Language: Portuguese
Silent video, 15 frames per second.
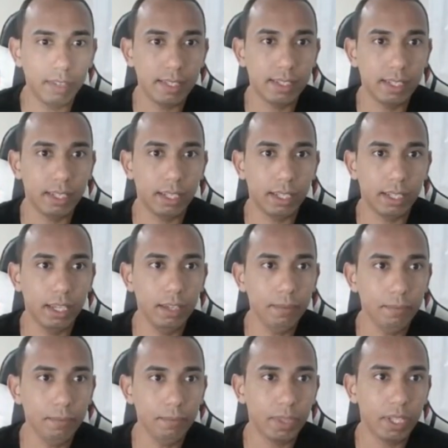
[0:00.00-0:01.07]
vai ser
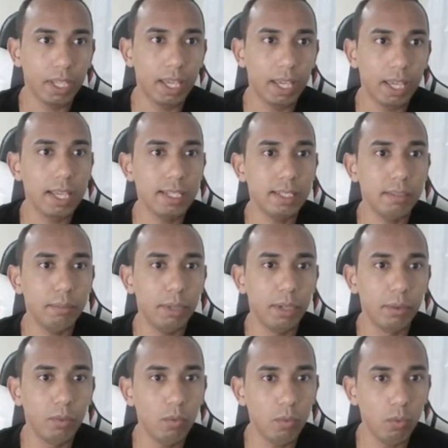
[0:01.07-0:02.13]
quem?
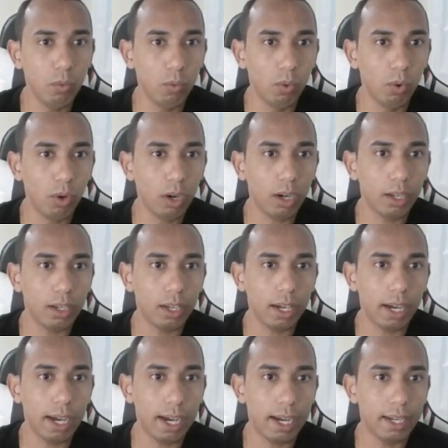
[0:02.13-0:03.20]
SB1 work
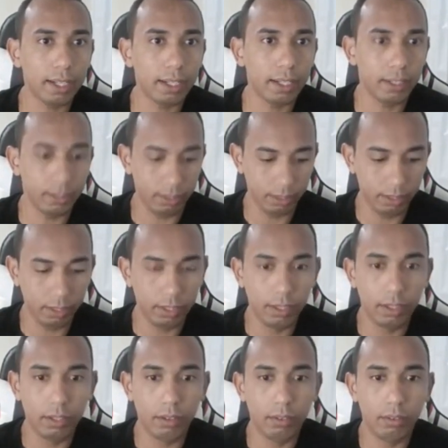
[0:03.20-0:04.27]
area.
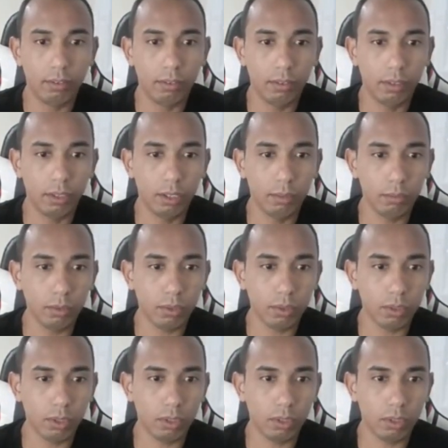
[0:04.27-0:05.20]
Vamos